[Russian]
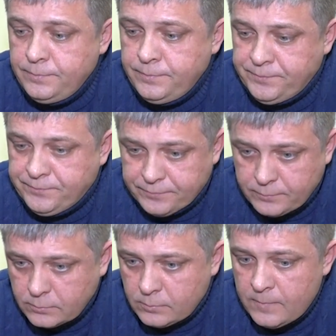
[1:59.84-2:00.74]

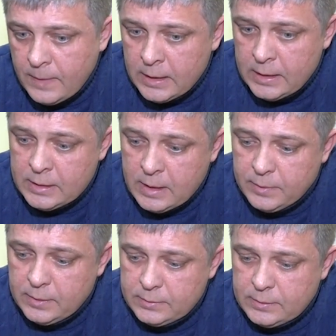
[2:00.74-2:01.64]
и
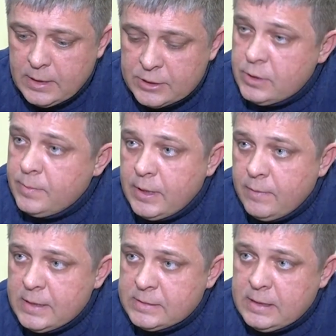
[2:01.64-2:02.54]
там каждый
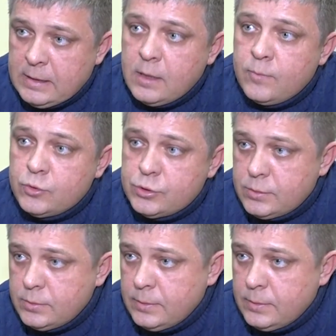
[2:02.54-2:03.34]
обогревается так, как может.